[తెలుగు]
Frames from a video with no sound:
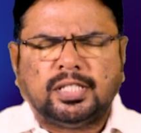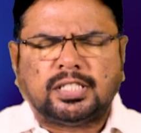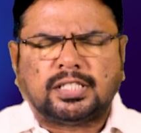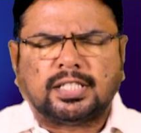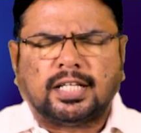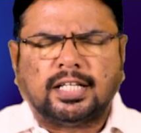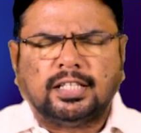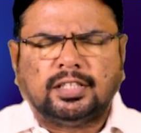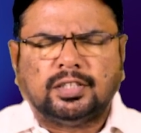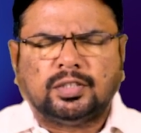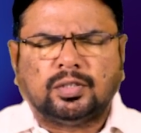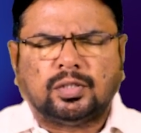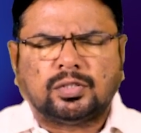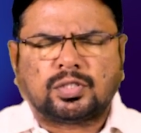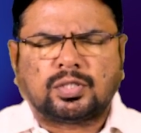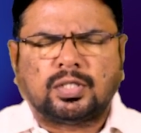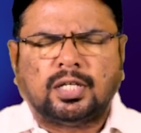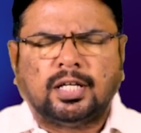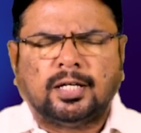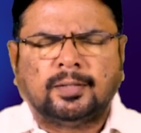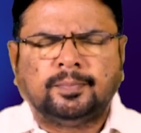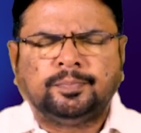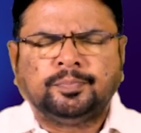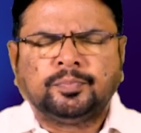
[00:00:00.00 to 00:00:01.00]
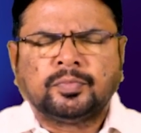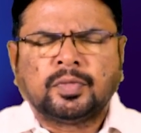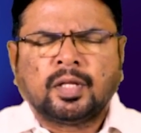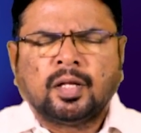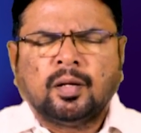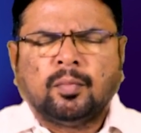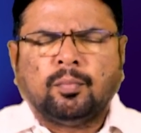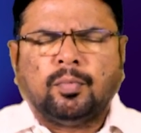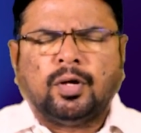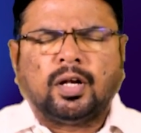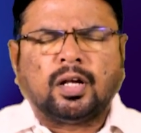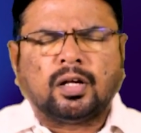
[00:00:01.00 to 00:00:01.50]
మీ సన్నిధికి వస్తున్నాం
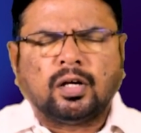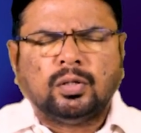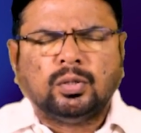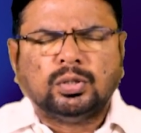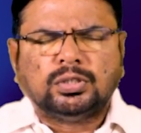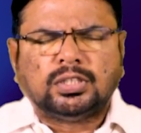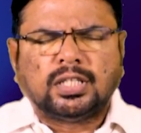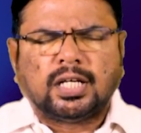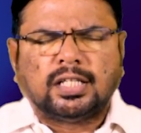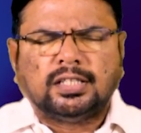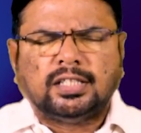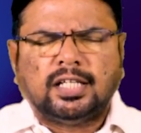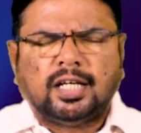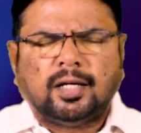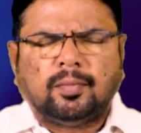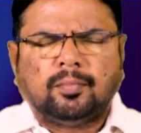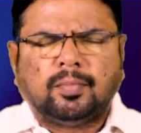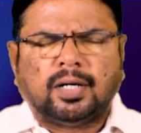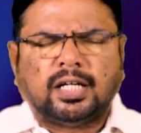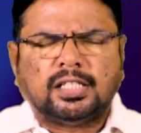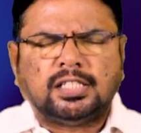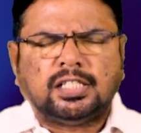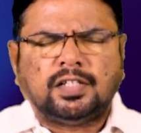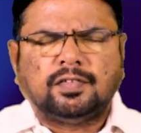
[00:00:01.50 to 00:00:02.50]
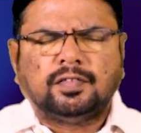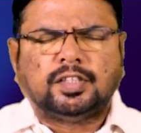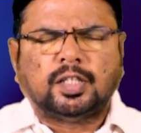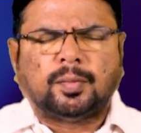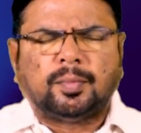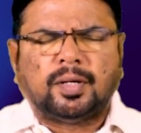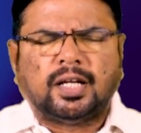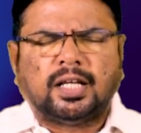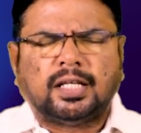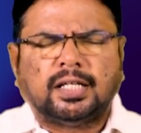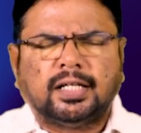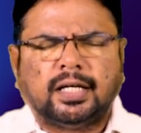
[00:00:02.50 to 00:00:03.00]
మరొక నూతన దినం మా
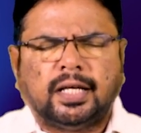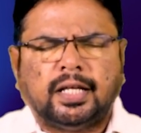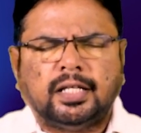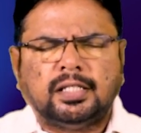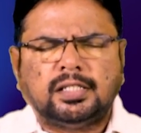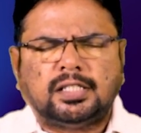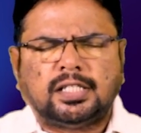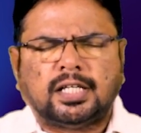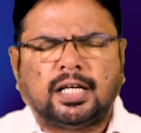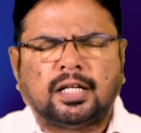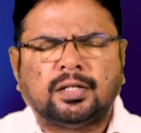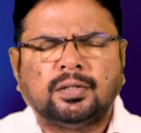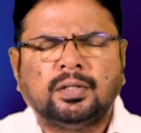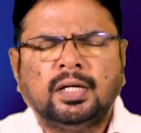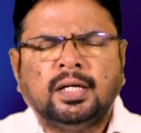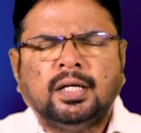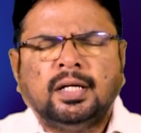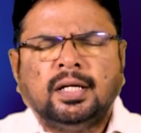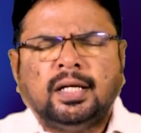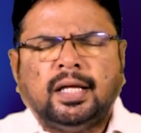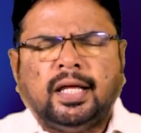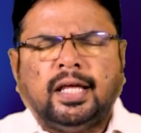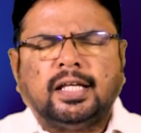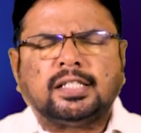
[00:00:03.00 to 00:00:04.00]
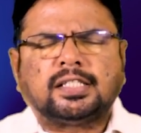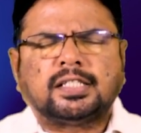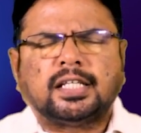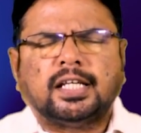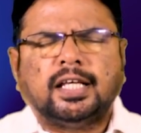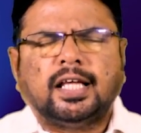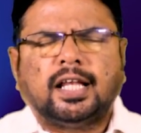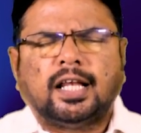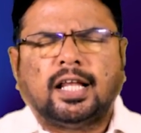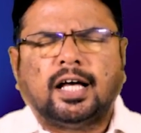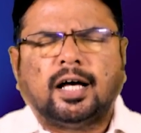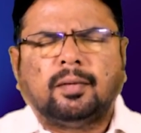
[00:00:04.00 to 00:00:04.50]
జీవితంలో అనుగరించారు
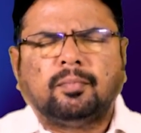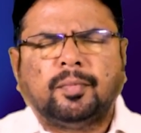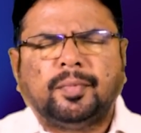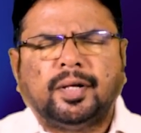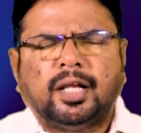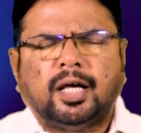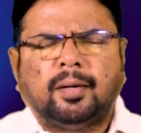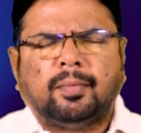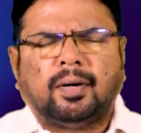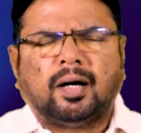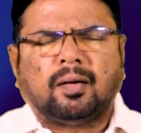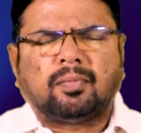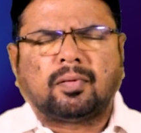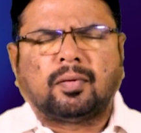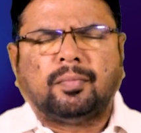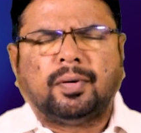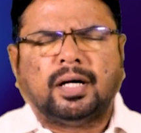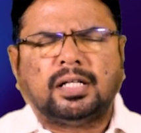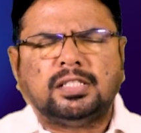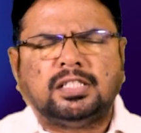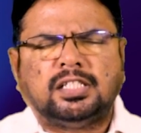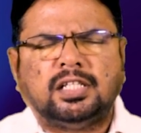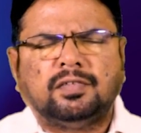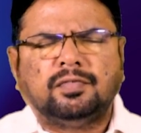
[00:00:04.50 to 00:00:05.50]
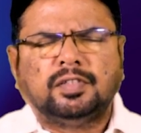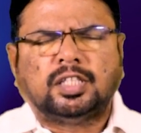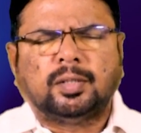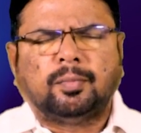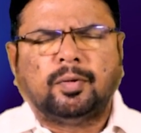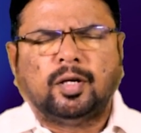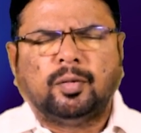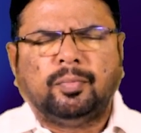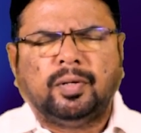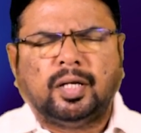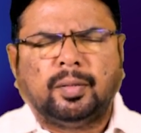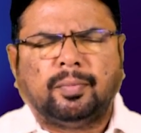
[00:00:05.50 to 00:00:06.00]
ఏసయ్య నామమున మా ప్రభా
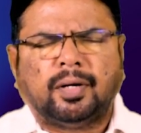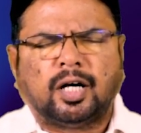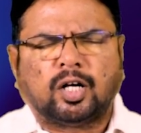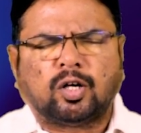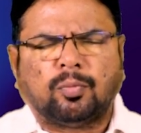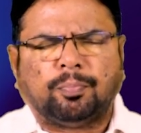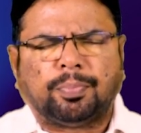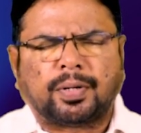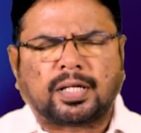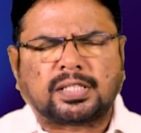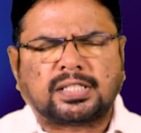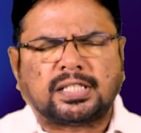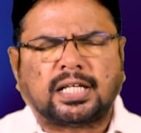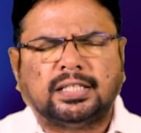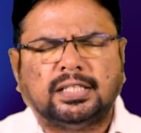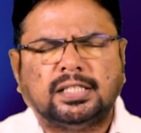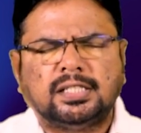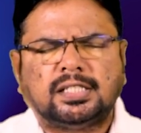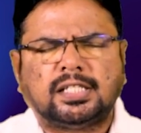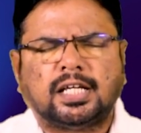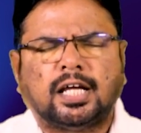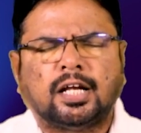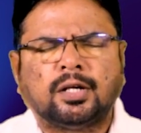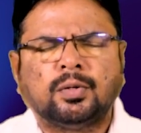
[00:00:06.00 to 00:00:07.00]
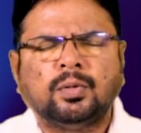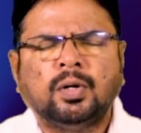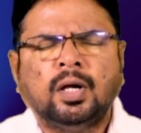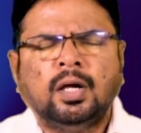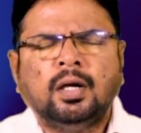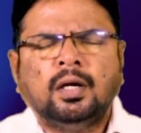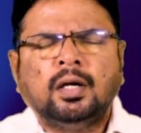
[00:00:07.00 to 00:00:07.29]
జీవితమును మీరు మాకు ప్రసాదించారు